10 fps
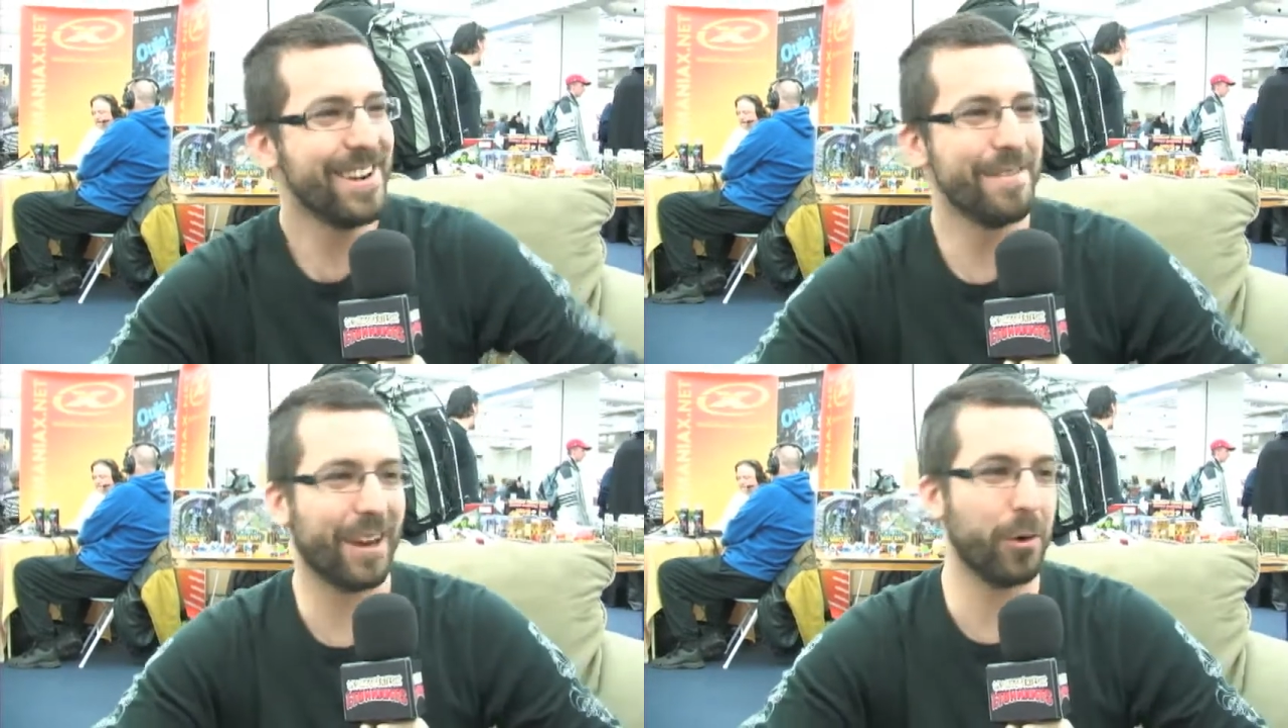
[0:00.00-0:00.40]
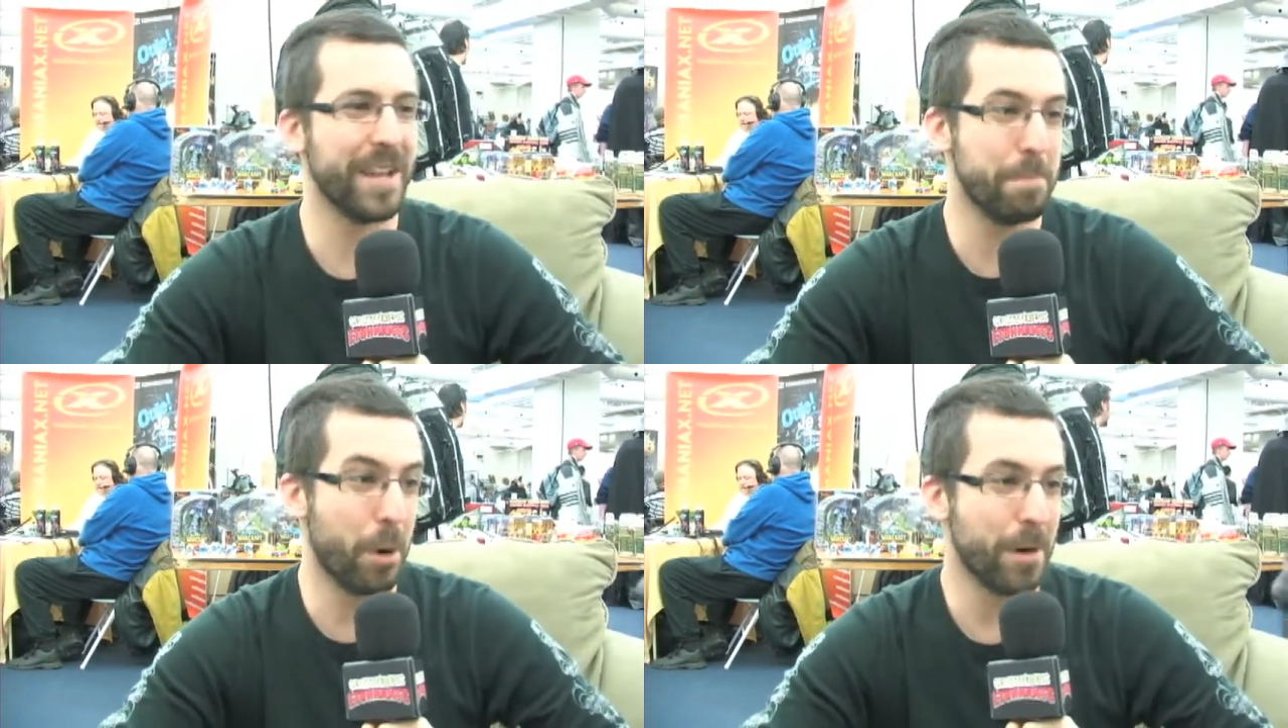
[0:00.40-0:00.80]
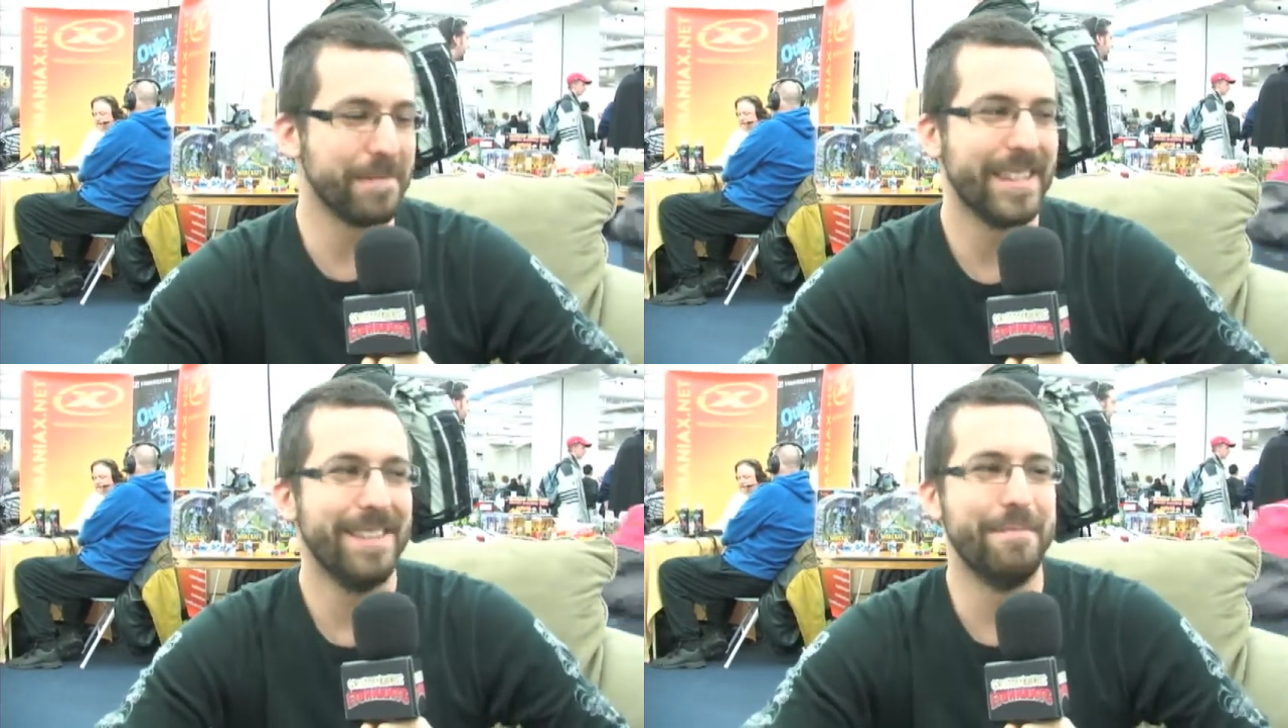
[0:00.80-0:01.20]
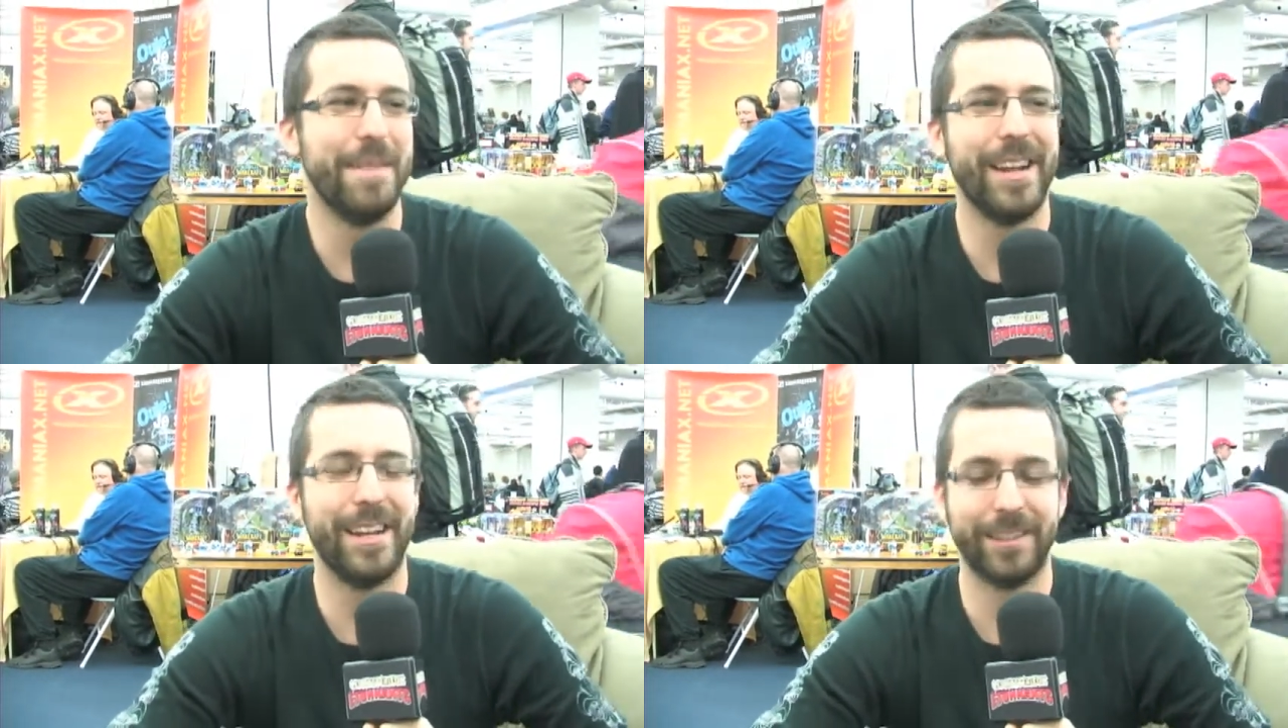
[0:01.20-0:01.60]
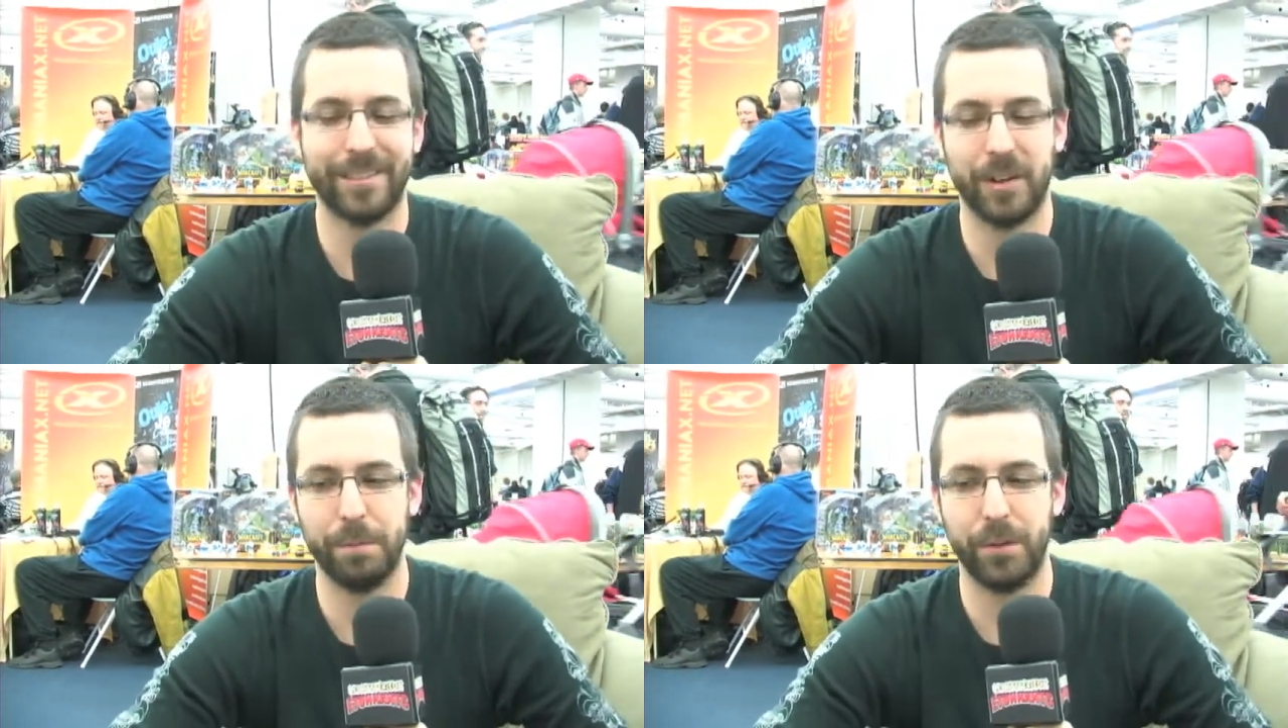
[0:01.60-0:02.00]
Fait qu'on les bat. Mais euh,
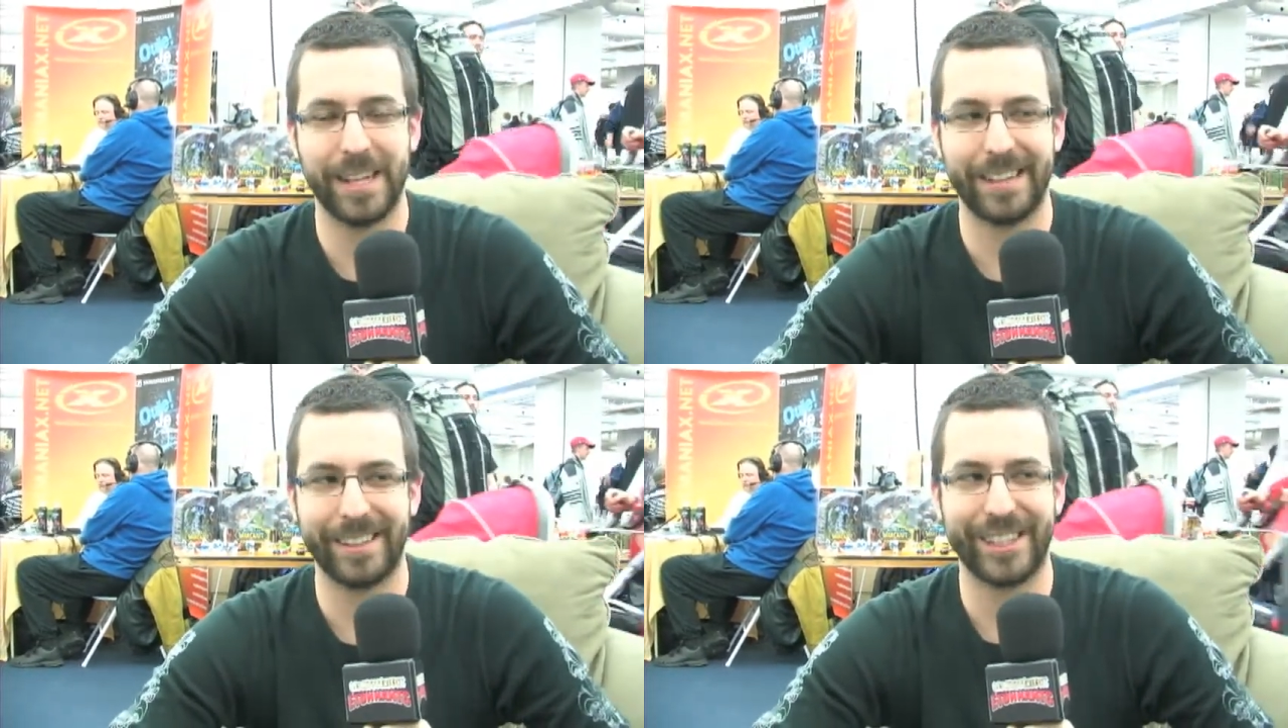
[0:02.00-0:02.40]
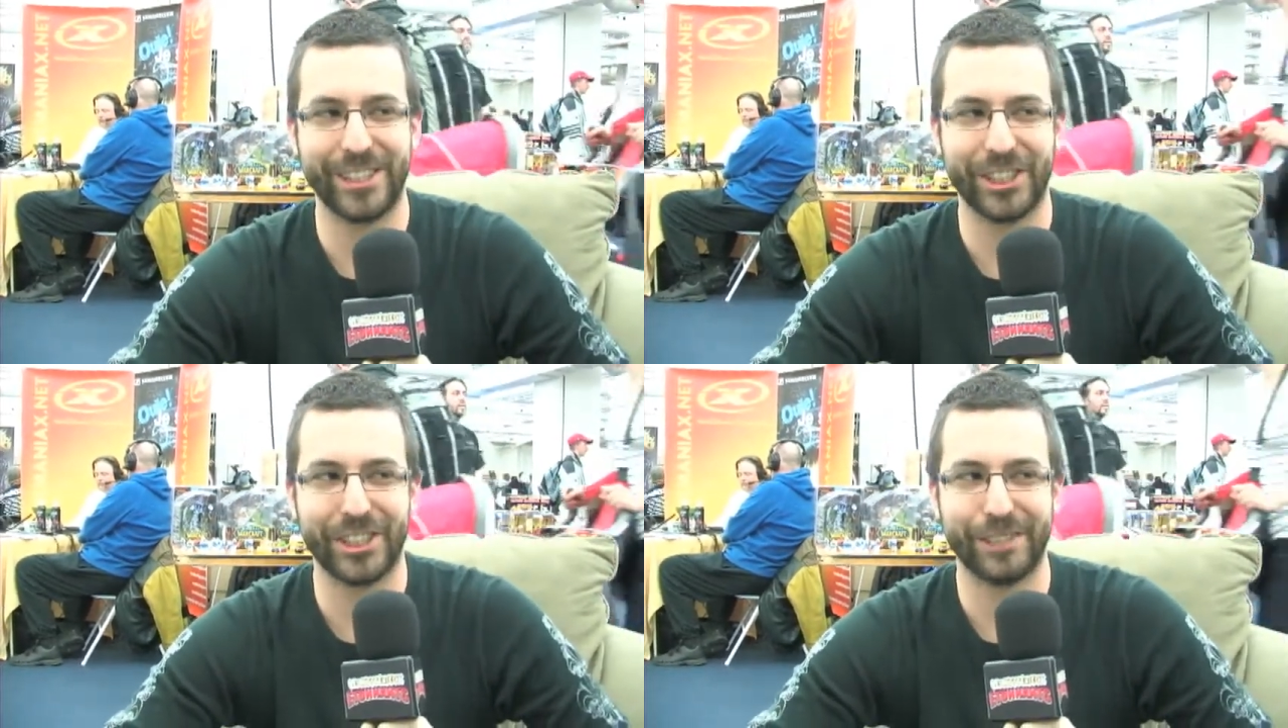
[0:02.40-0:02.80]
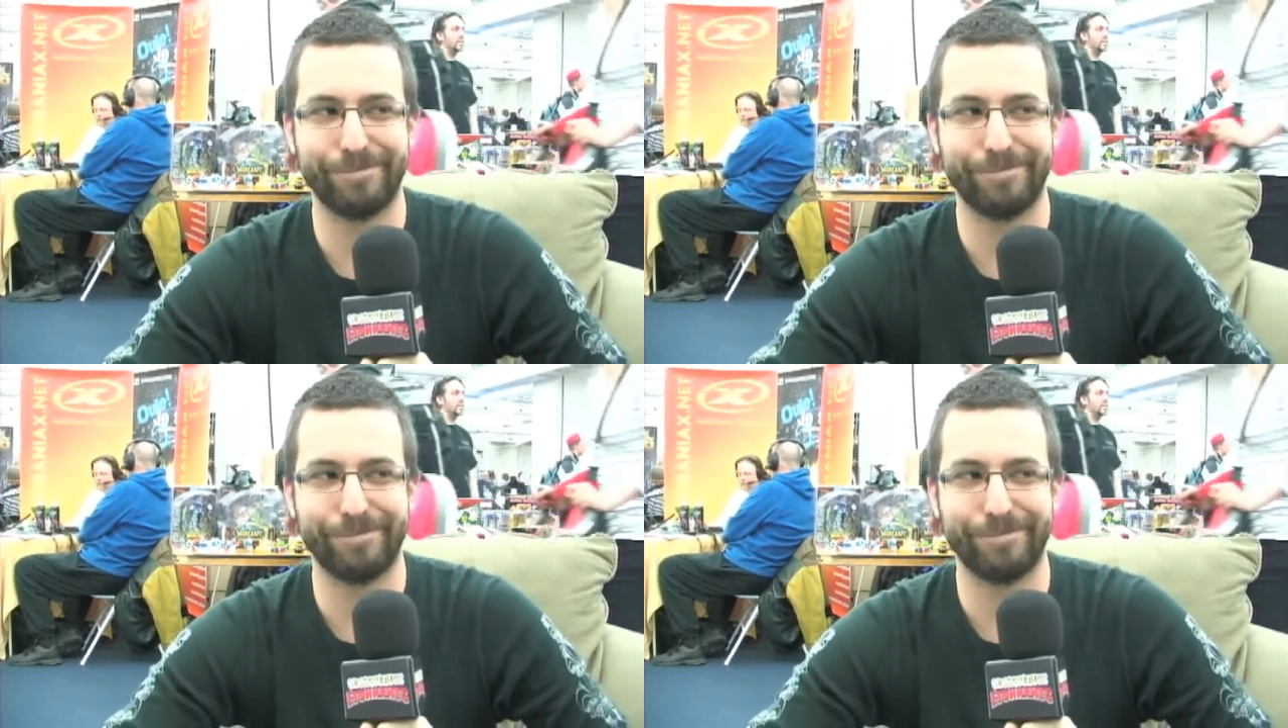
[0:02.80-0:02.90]
c'est un peu de la triche.